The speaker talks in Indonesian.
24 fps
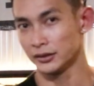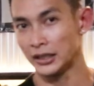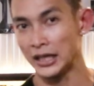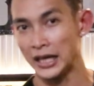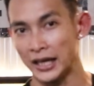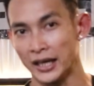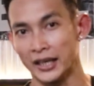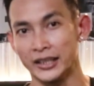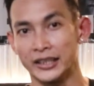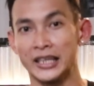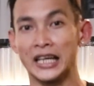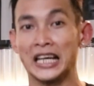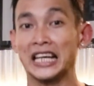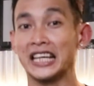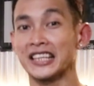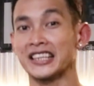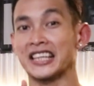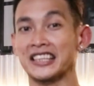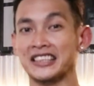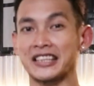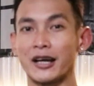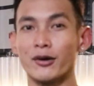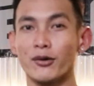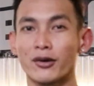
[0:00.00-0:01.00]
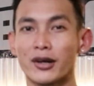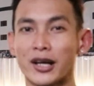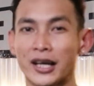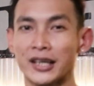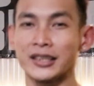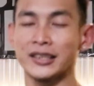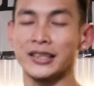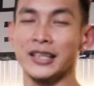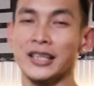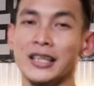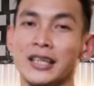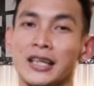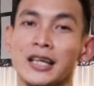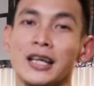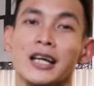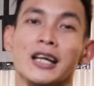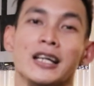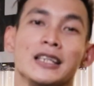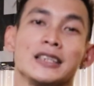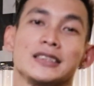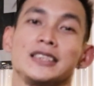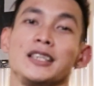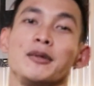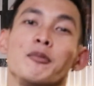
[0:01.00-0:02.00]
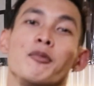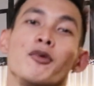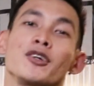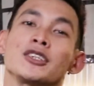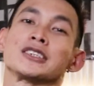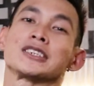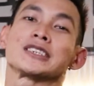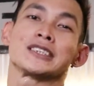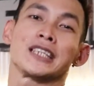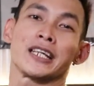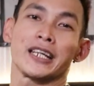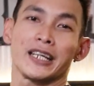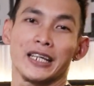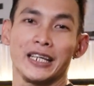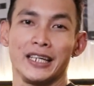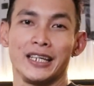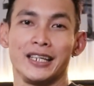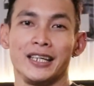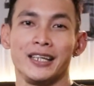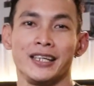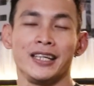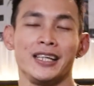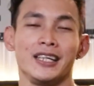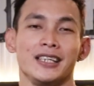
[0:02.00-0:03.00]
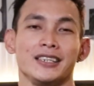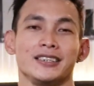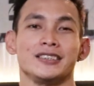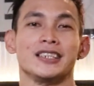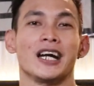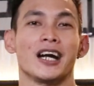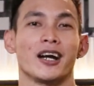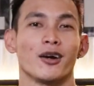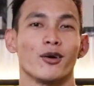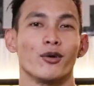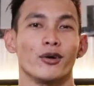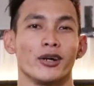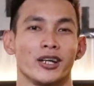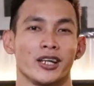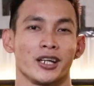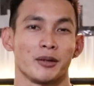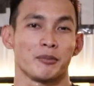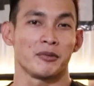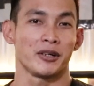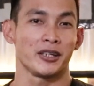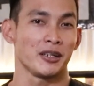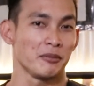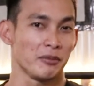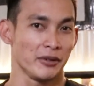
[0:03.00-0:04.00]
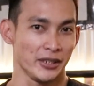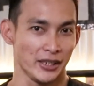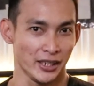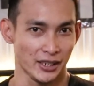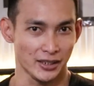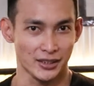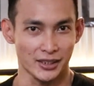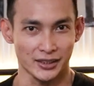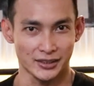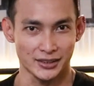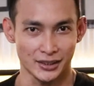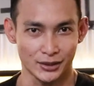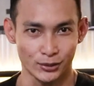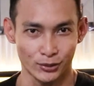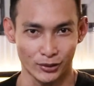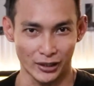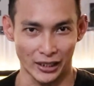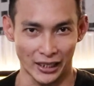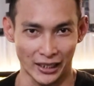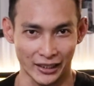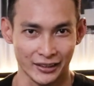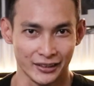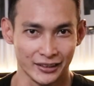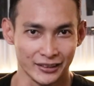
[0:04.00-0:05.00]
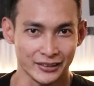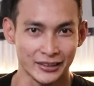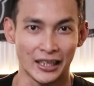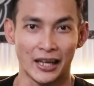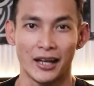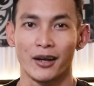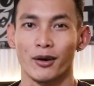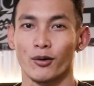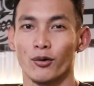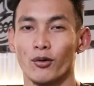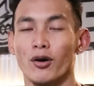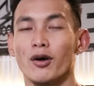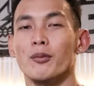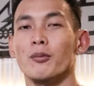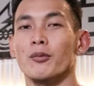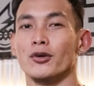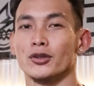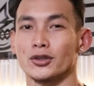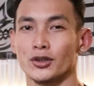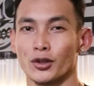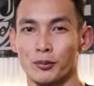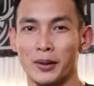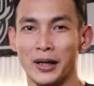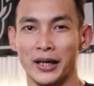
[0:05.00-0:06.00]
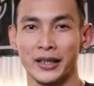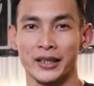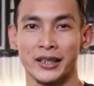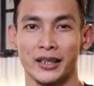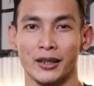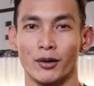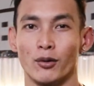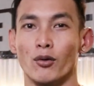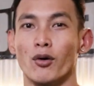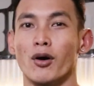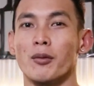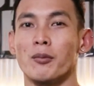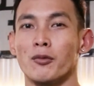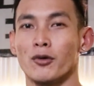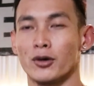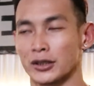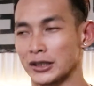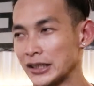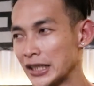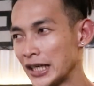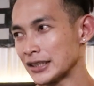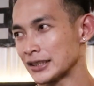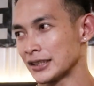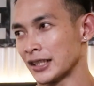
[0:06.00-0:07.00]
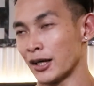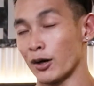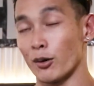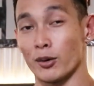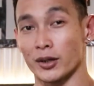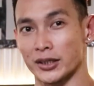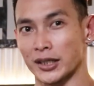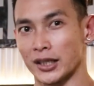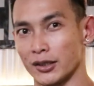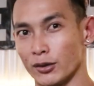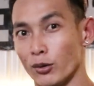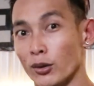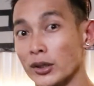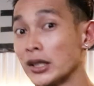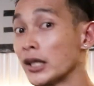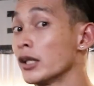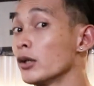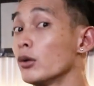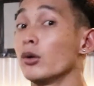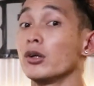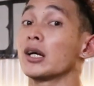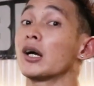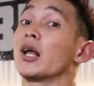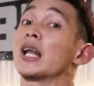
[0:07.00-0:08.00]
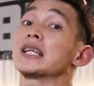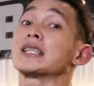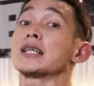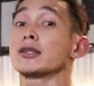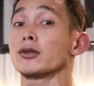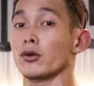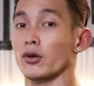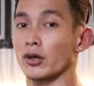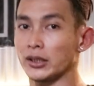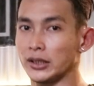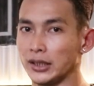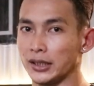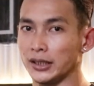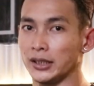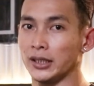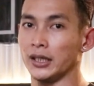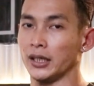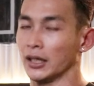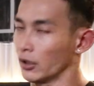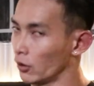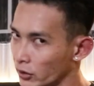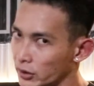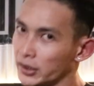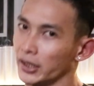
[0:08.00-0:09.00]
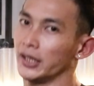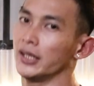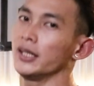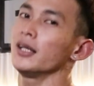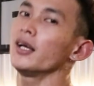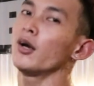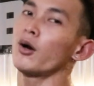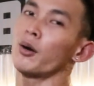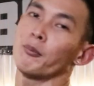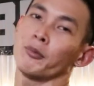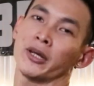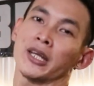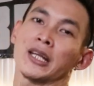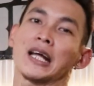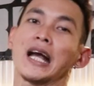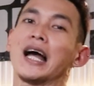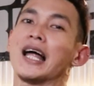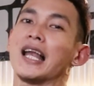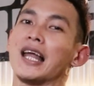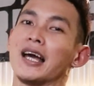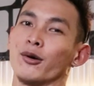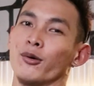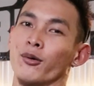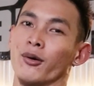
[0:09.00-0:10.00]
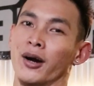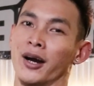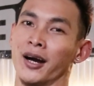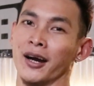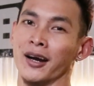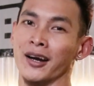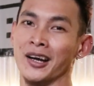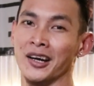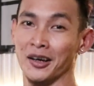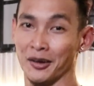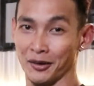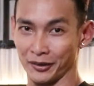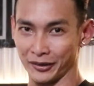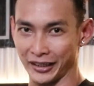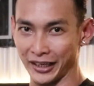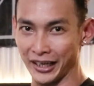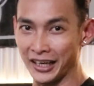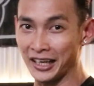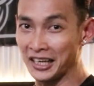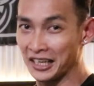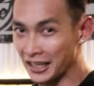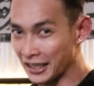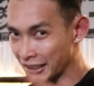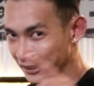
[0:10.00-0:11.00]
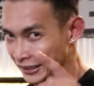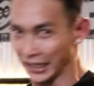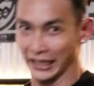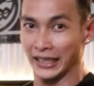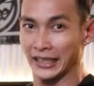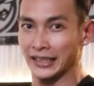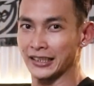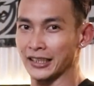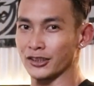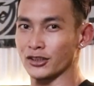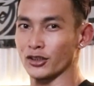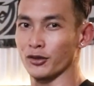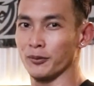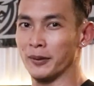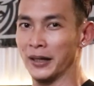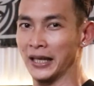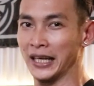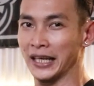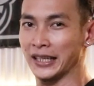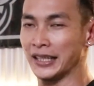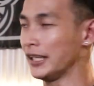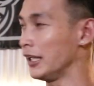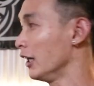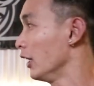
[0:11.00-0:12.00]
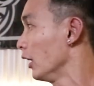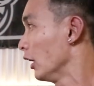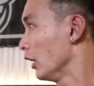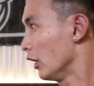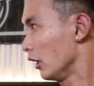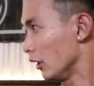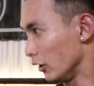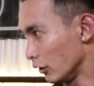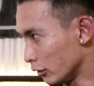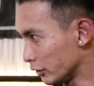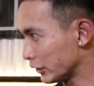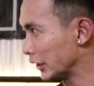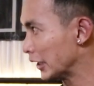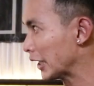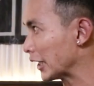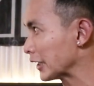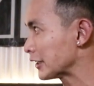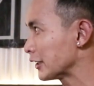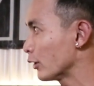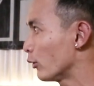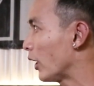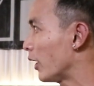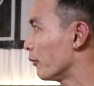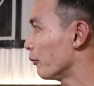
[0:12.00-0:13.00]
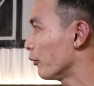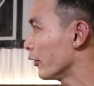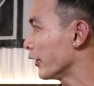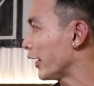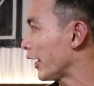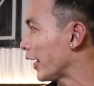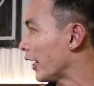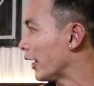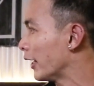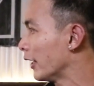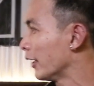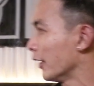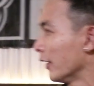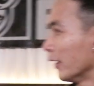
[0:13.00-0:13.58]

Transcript: nah yang kita tahu kan nih si monster ini nih jago yang namanya BJJ situ kan nah gue mau coba nih gue mau tes kekuatan gue tadi gue udah kalah satu ronde nih ronde ini gak mungkin kalah gue oke okay? nah kita coba lagi lu jangan kasih gue ampun ya